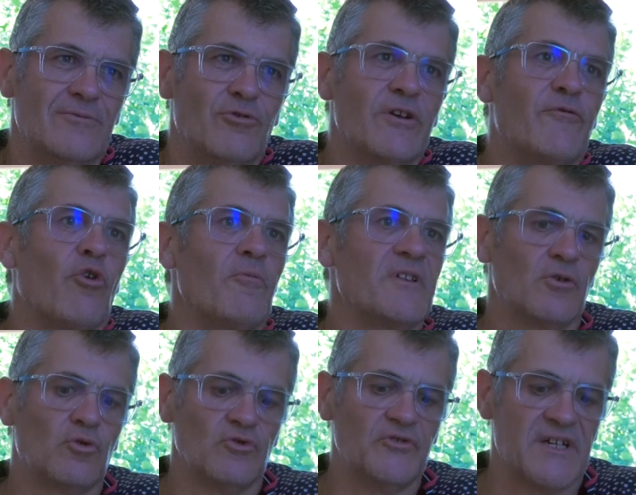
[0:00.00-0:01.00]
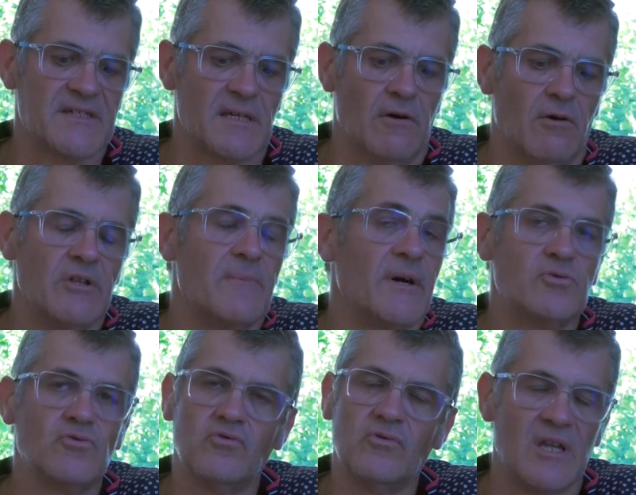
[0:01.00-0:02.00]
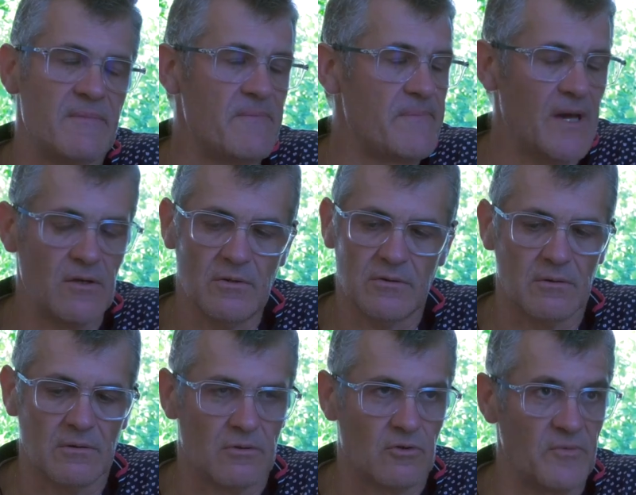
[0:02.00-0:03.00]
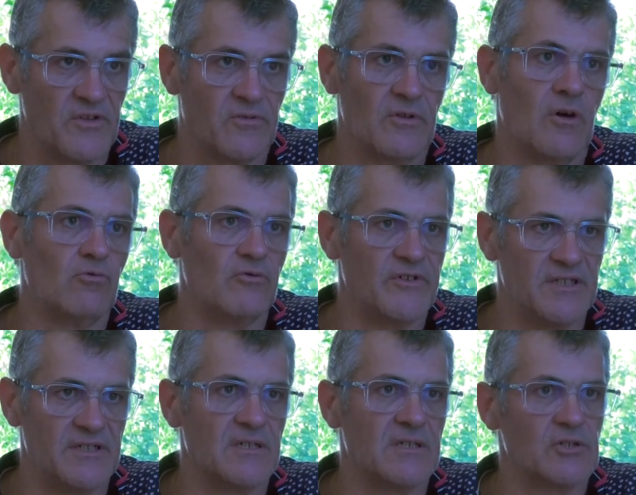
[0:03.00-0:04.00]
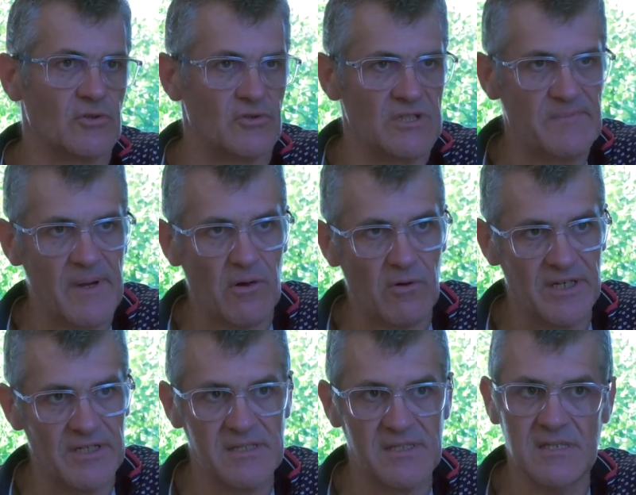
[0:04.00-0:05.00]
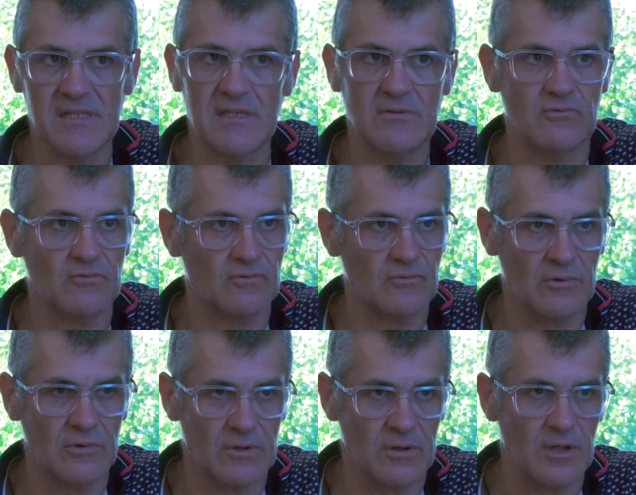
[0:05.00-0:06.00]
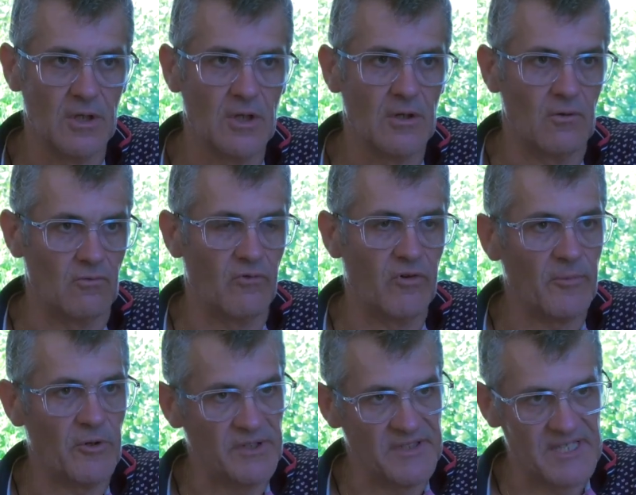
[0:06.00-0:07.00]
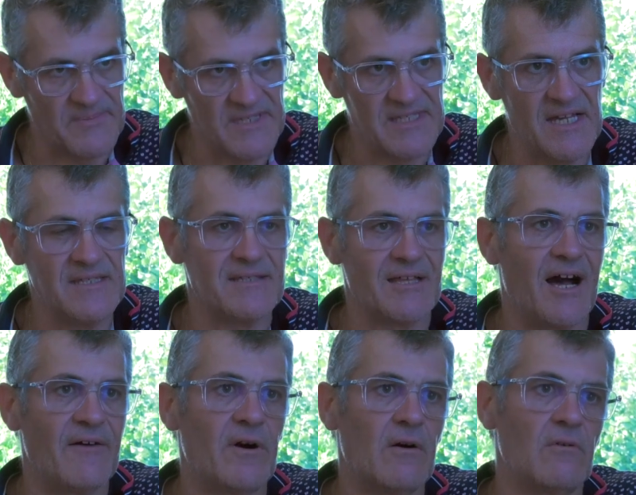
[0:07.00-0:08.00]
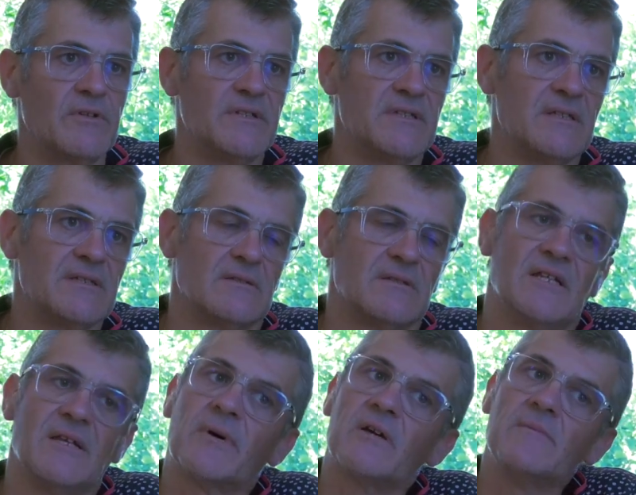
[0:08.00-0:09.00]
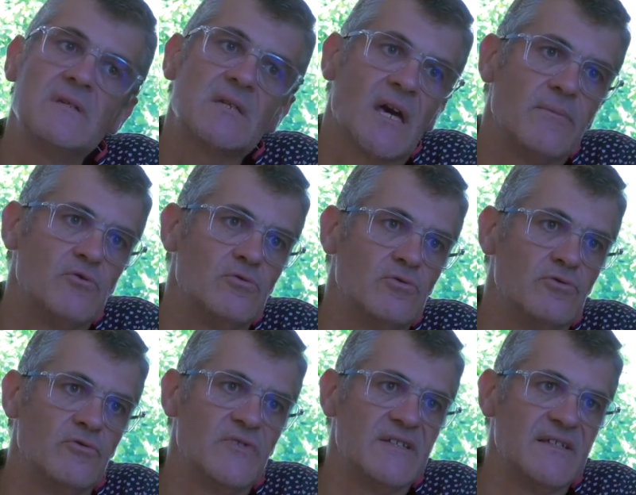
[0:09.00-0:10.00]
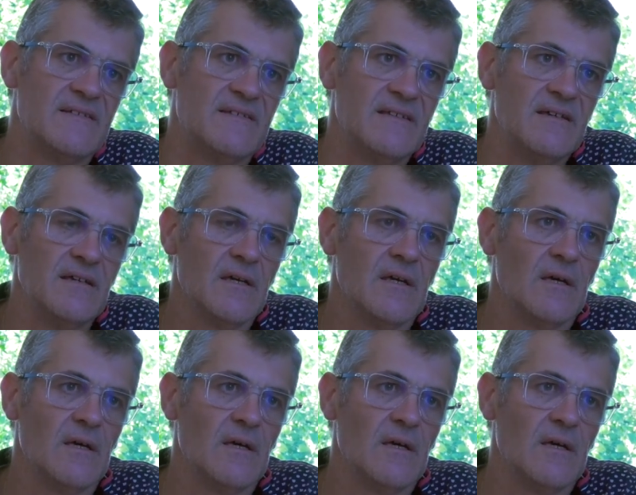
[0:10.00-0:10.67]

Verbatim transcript: Bon, il faut remettre dans le contexte. Hein. On n'est pas du tout dans les mêmes périodes que, maintenant où le VTT est quelque chose d'hyper organisé, euh, mm. où, vraiment on a des spécialistes. Avant, on était, c'était les prémices quand même du, VTT.